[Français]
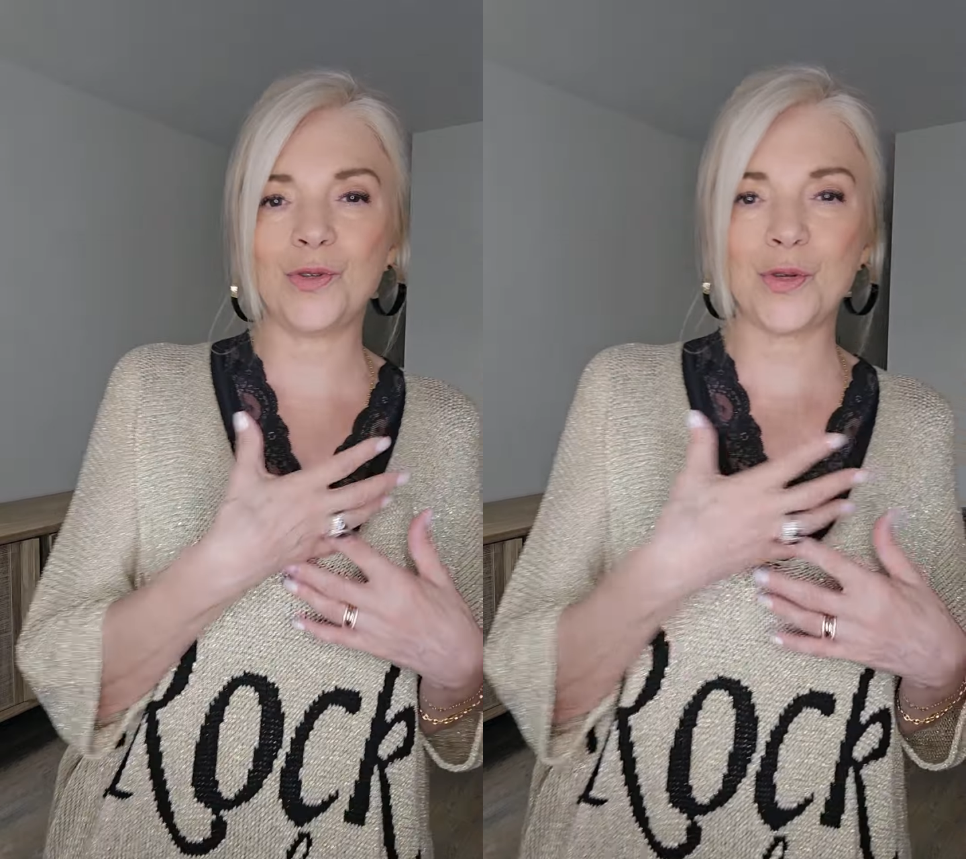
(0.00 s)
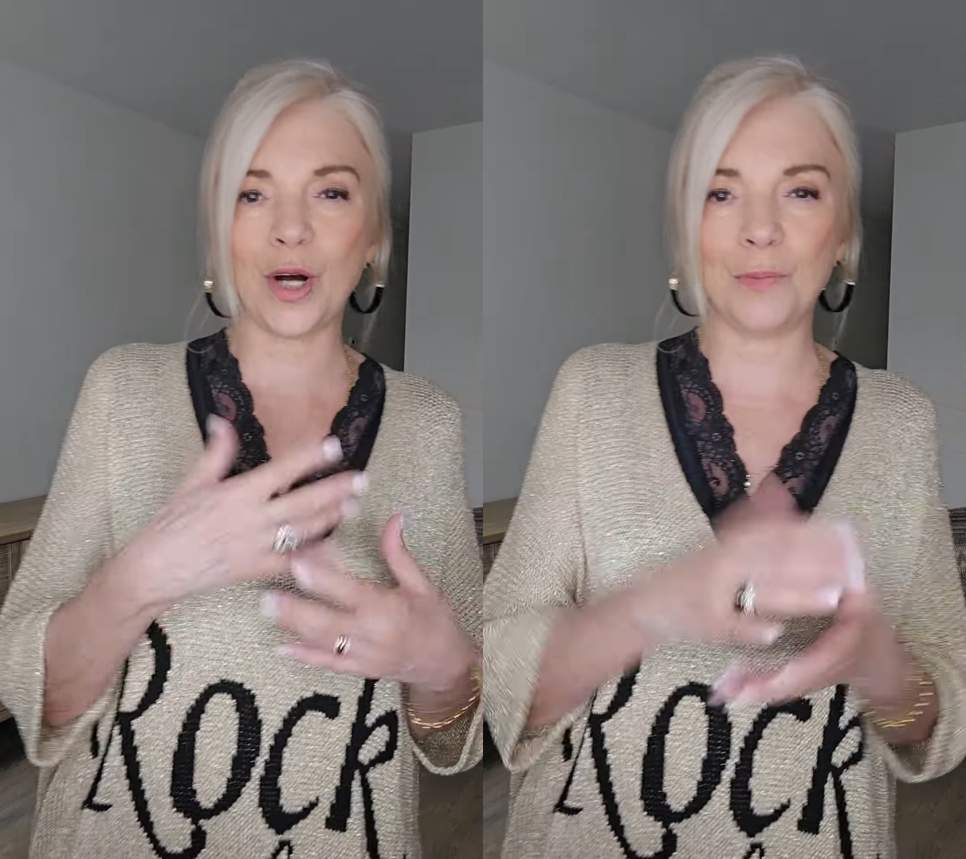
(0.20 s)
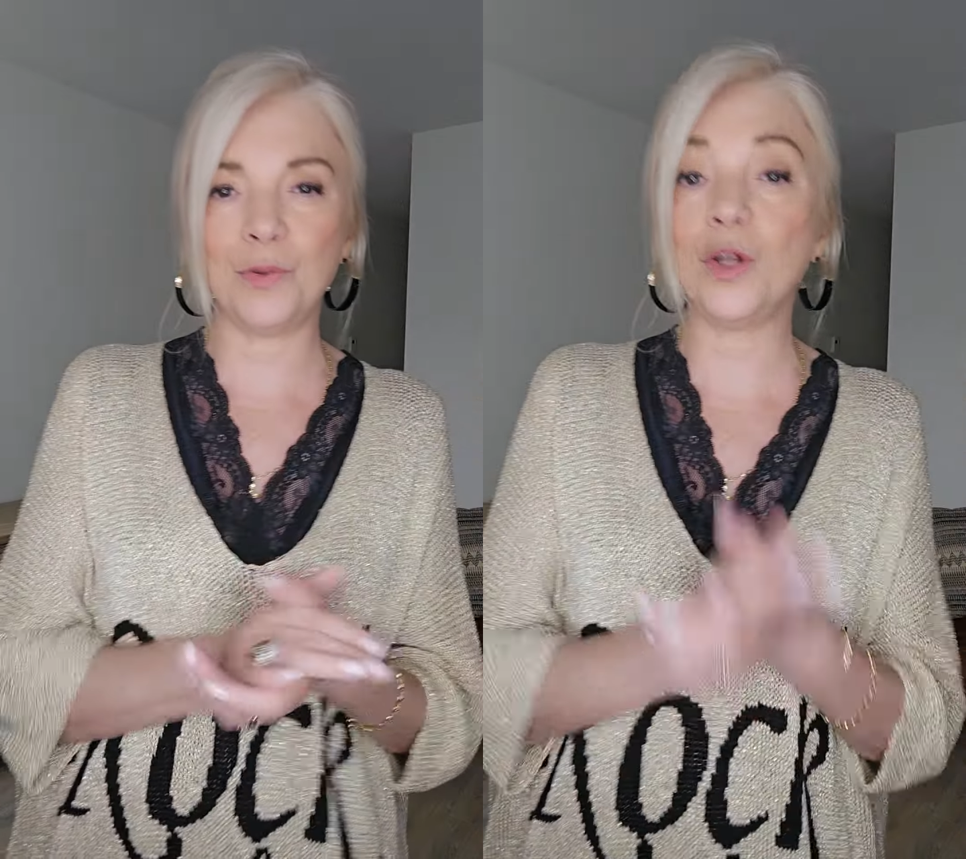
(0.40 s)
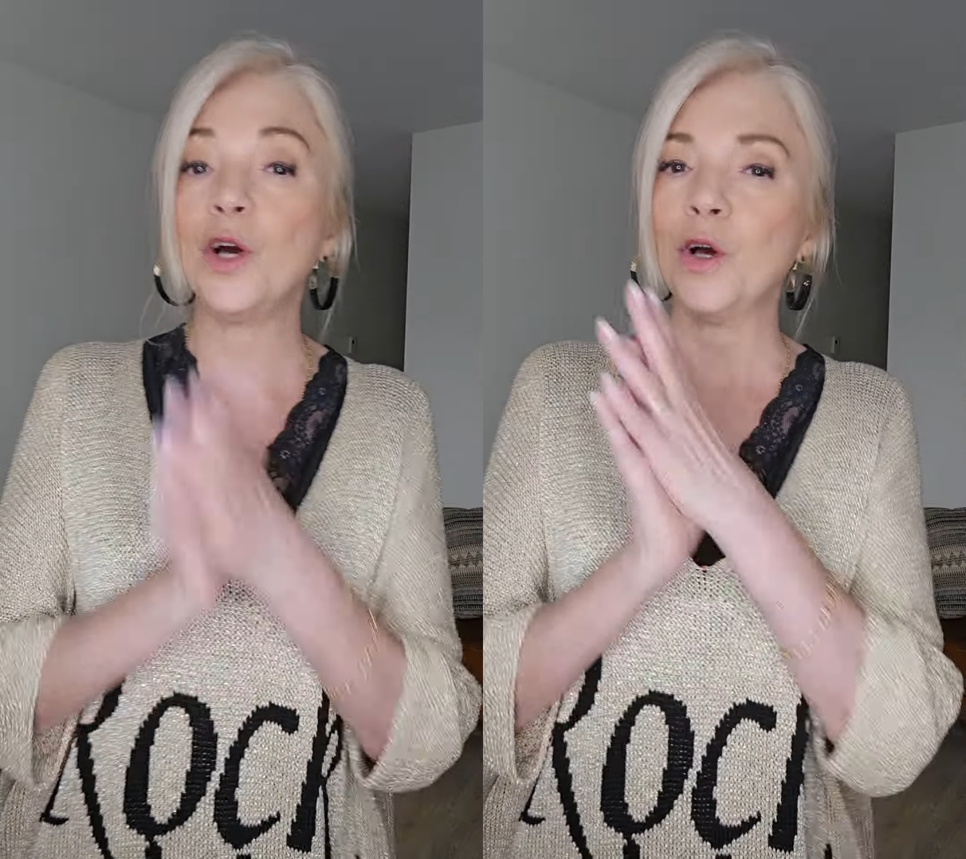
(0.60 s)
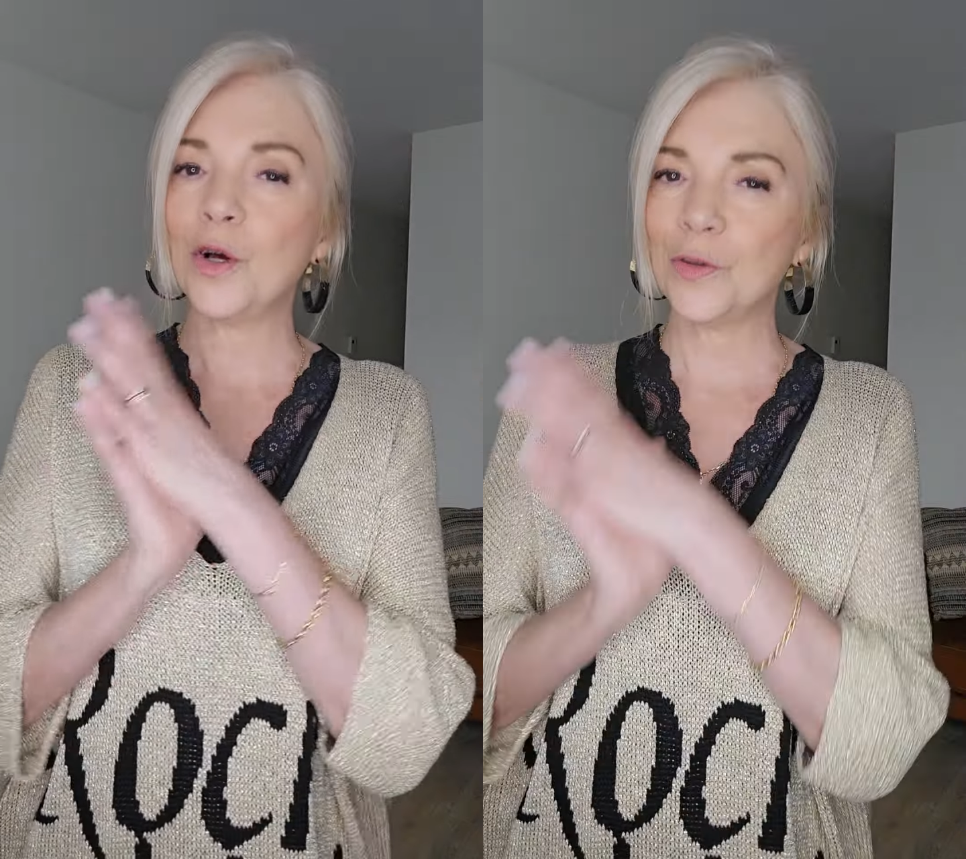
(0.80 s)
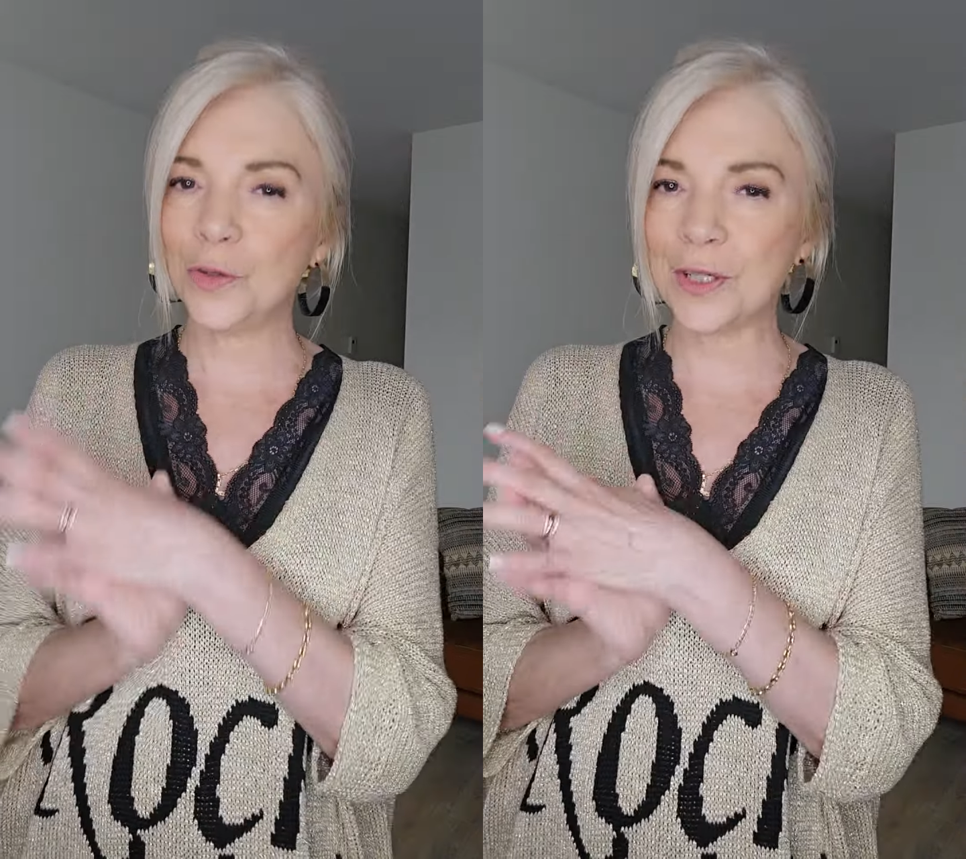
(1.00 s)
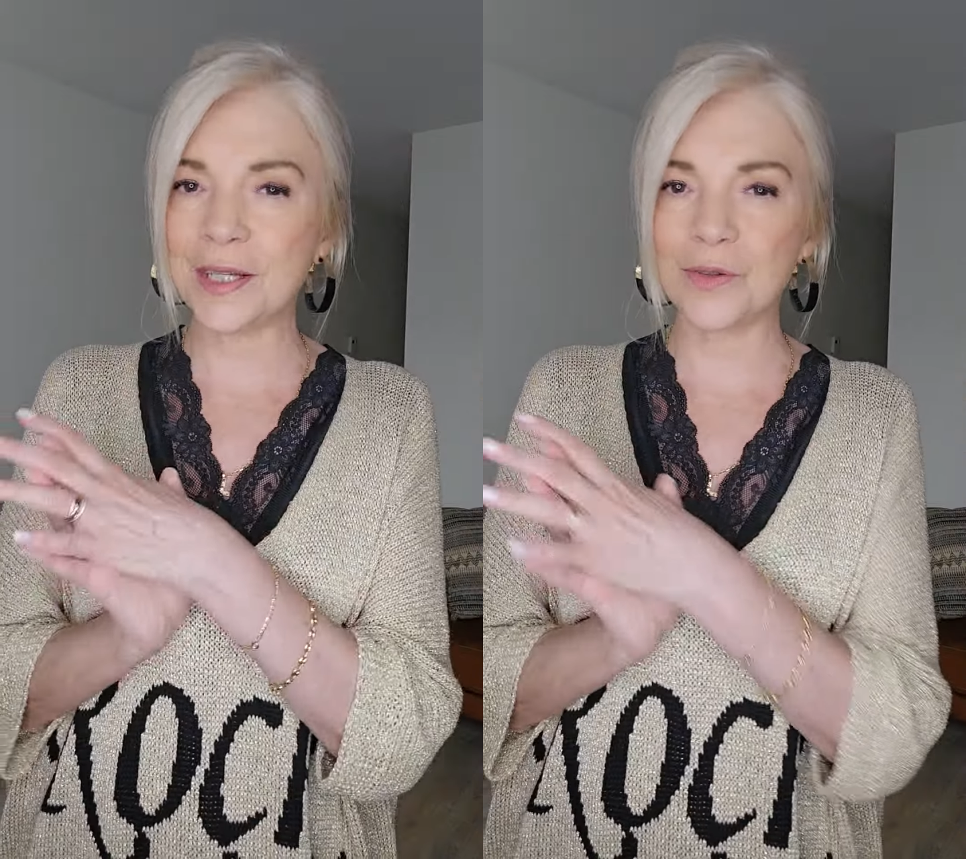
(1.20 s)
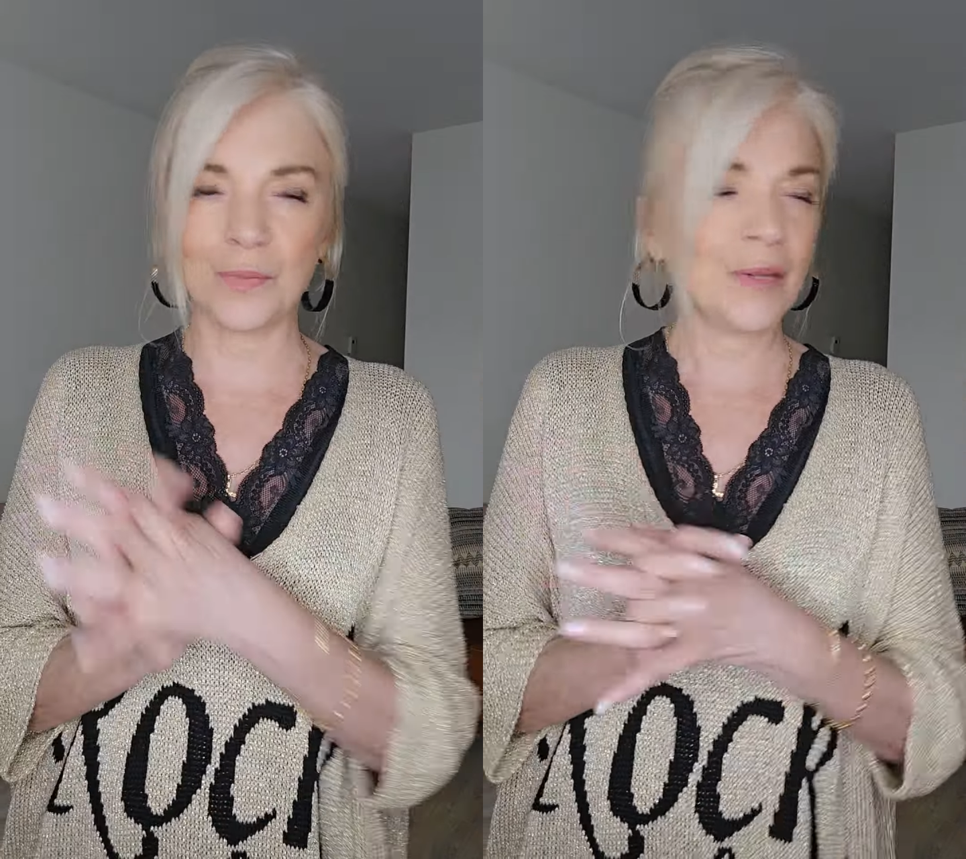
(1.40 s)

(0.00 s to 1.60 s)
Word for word: sur un pull de saison.